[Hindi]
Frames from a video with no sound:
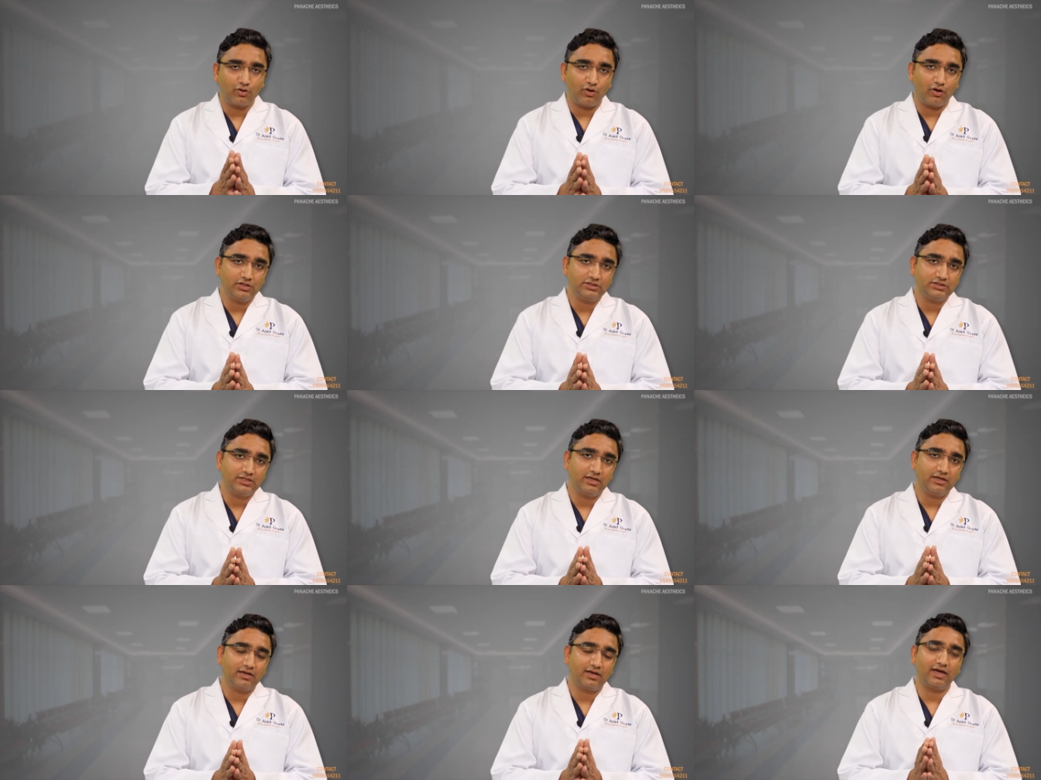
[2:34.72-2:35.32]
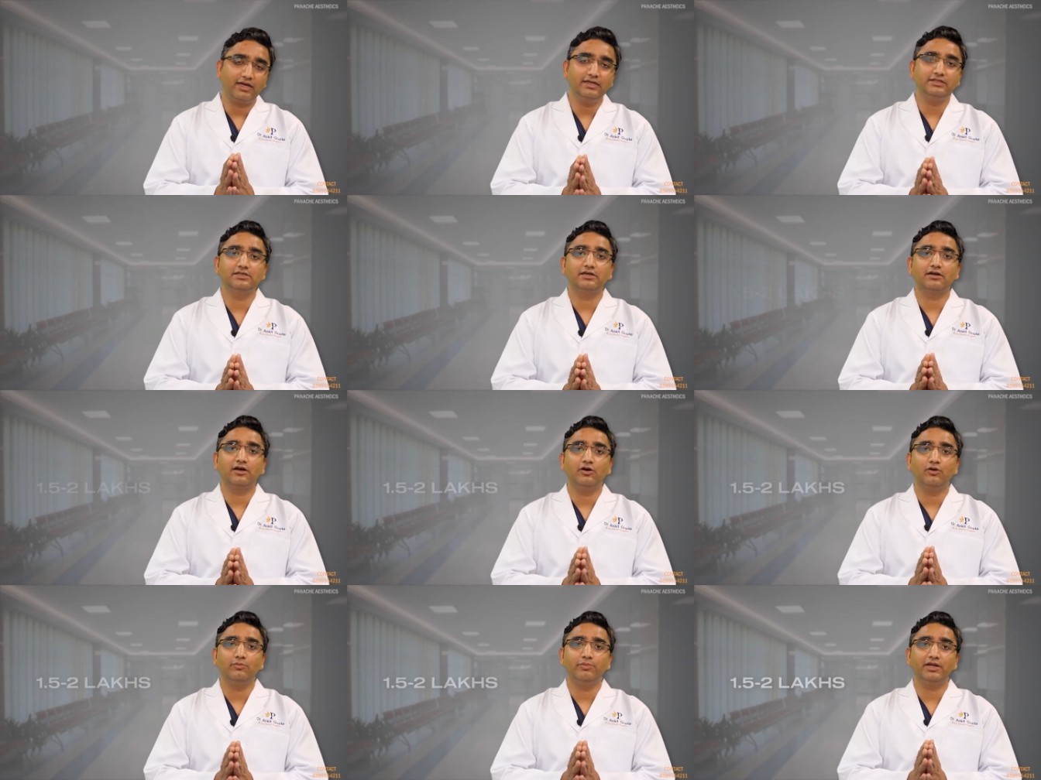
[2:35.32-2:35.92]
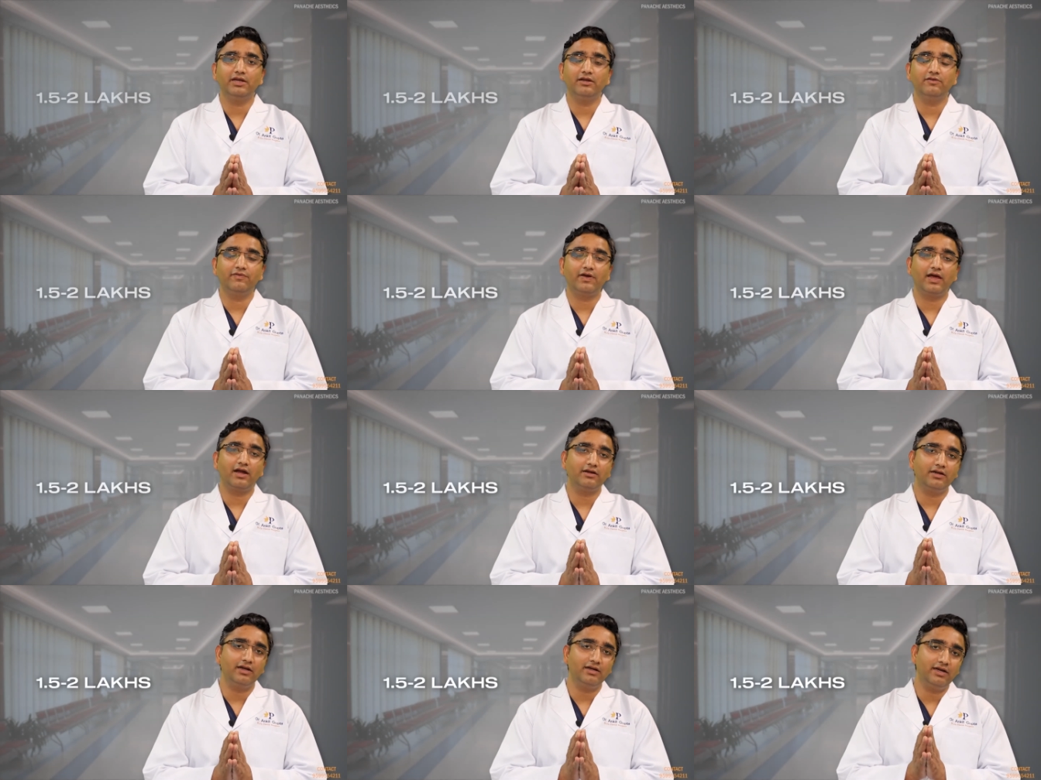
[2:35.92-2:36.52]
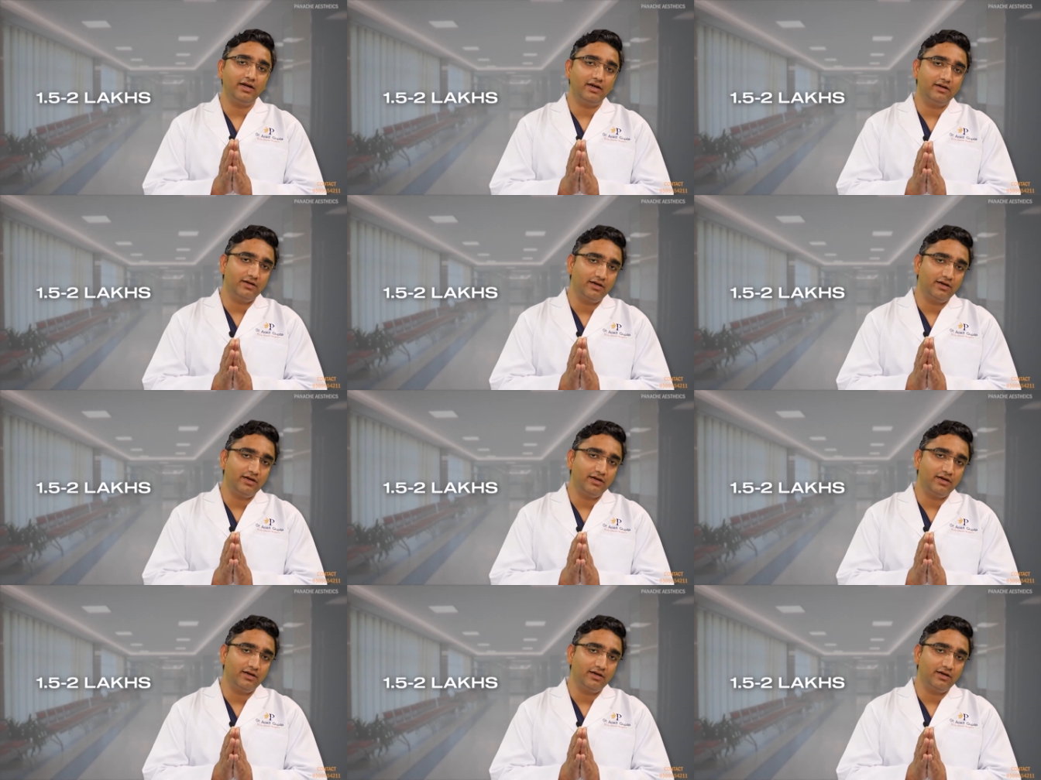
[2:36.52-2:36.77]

कॉस्ट है कई जगहों पर इनफैक्ट डेढ़